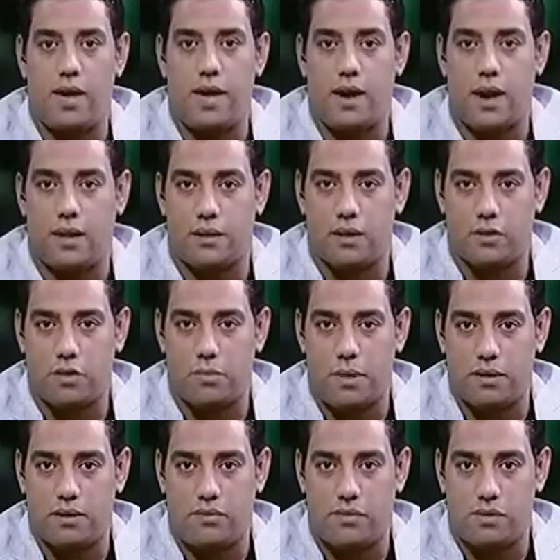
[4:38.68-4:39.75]
رجعنا
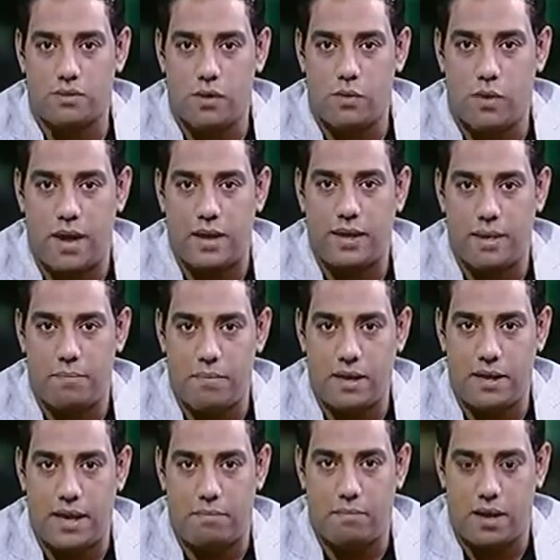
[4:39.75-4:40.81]
لحضراتكم بعد الفاصل
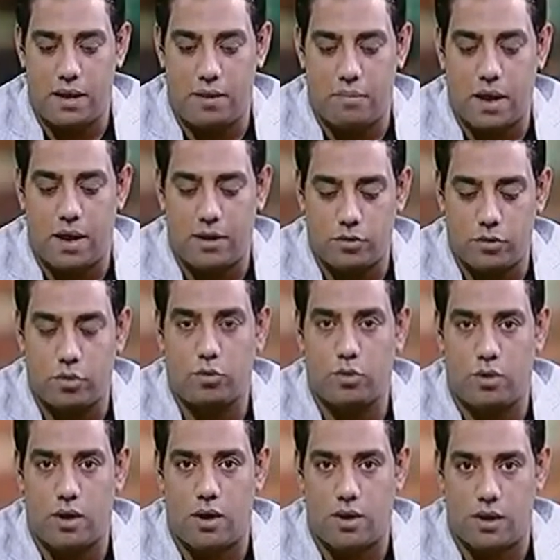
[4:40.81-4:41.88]
وهنكمل كلامنا مع
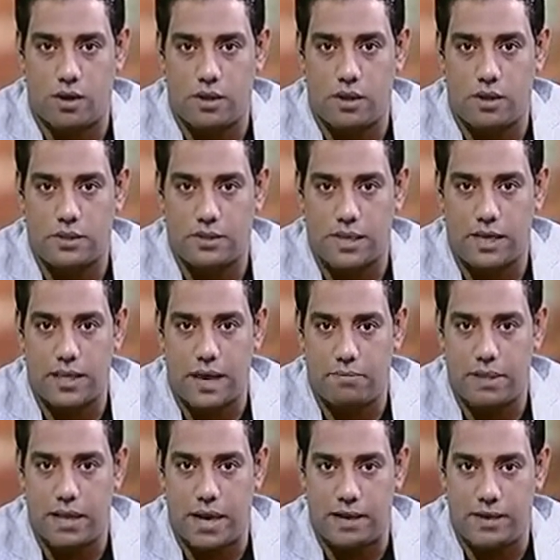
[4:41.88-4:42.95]
الدكتوره رانيا
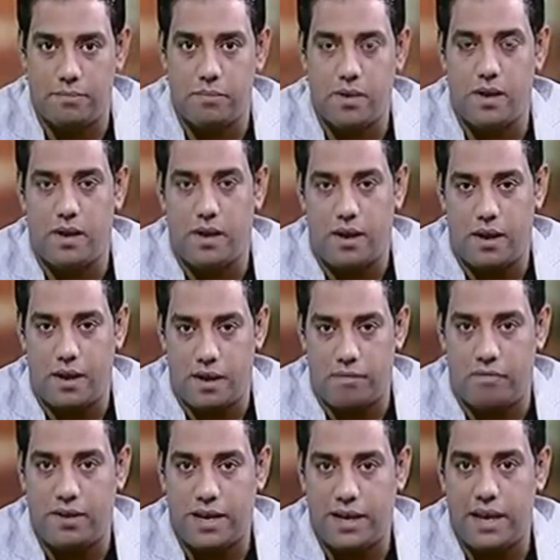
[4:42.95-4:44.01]
السيد عبد العليم
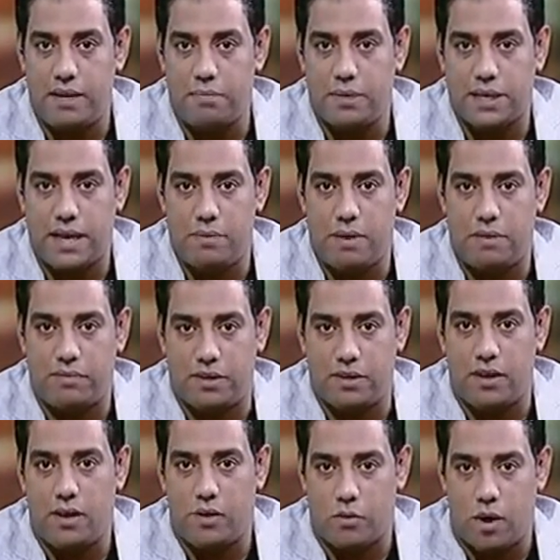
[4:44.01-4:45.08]
آه، في اللي كانت بتكلمنا
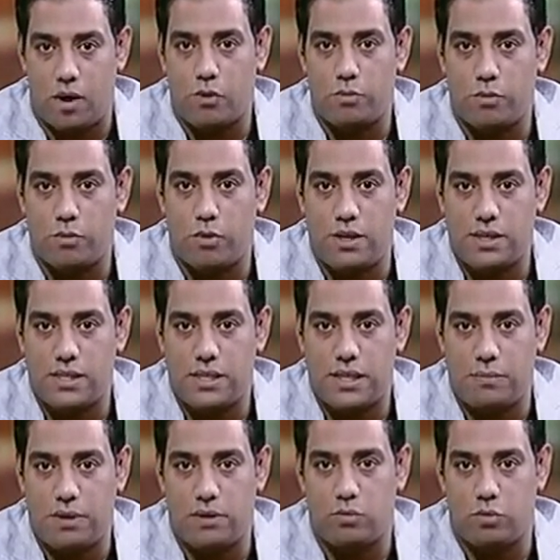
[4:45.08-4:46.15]
فيه وارجو من كل
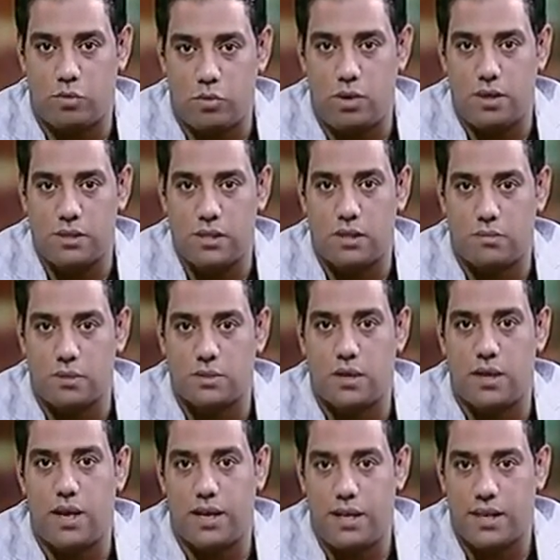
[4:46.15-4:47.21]
ست بيت وكل ست
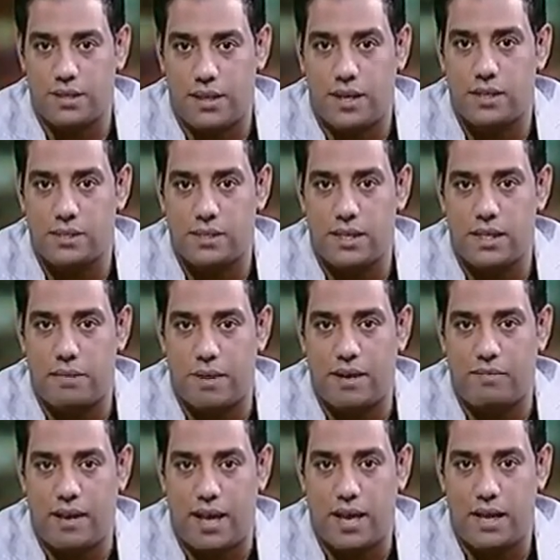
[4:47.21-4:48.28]
مصريه ان هي تركز
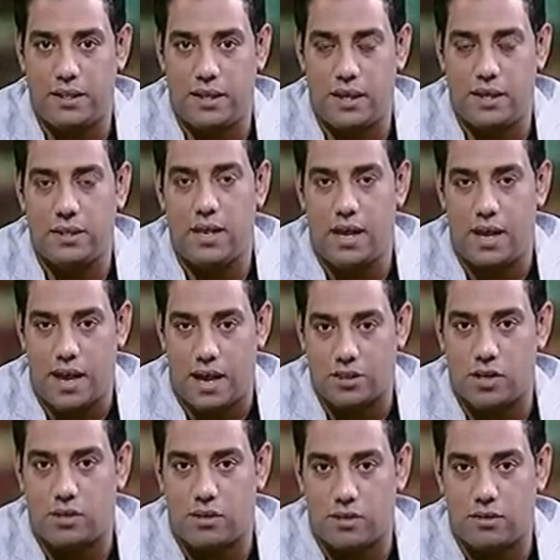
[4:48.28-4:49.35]
جدا معانا في الحلقه ديت
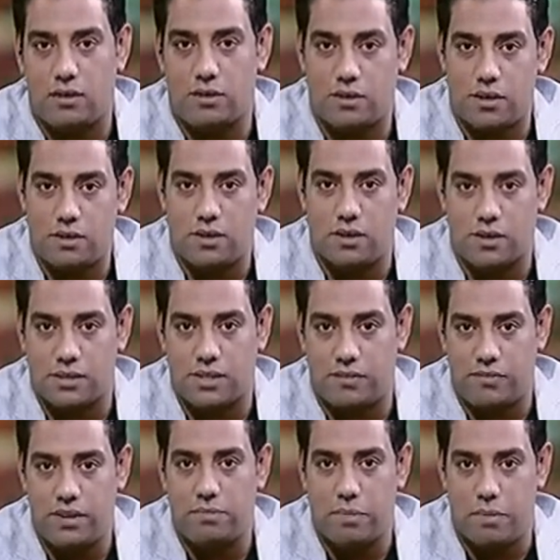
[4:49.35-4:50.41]
عشان خاطر تقدر
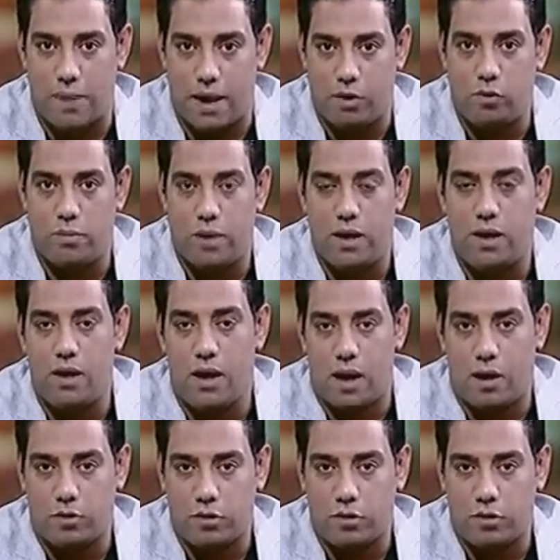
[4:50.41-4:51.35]
تستفيد بمعلومه